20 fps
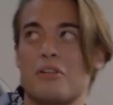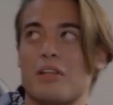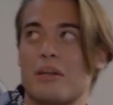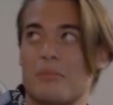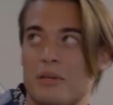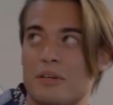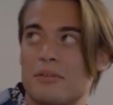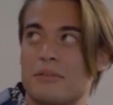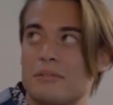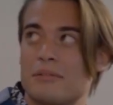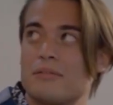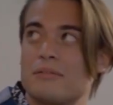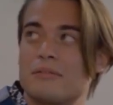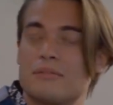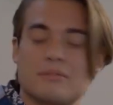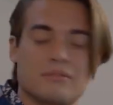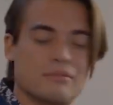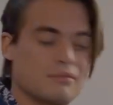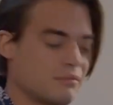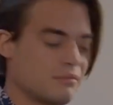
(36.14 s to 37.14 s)
termino.
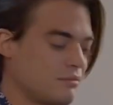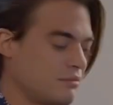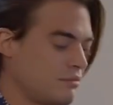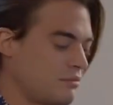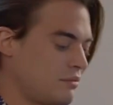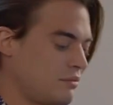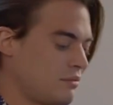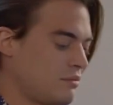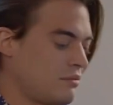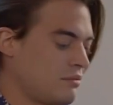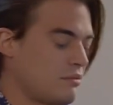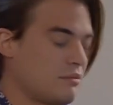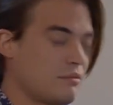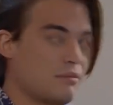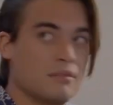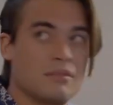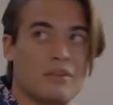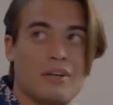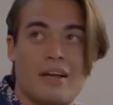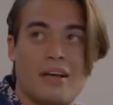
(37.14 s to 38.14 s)
¿En serio?
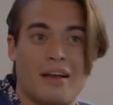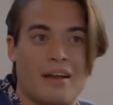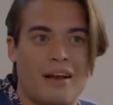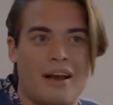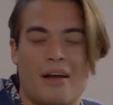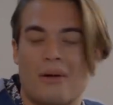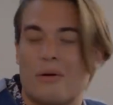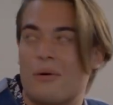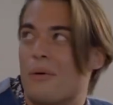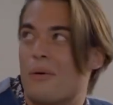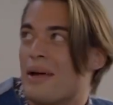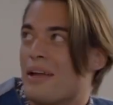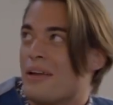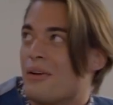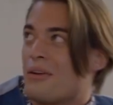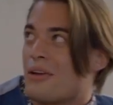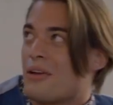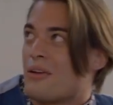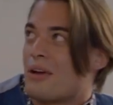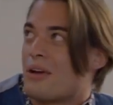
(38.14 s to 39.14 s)
Claro, güey.
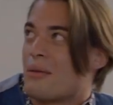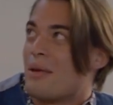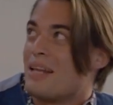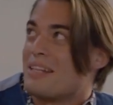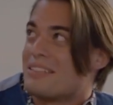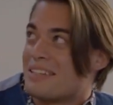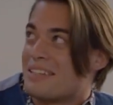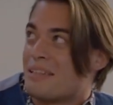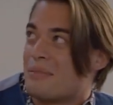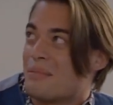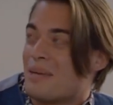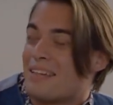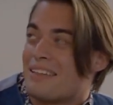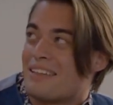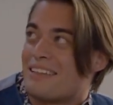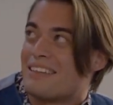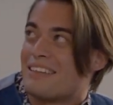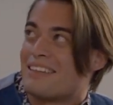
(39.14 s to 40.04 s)
No quiero que Melissa te mate.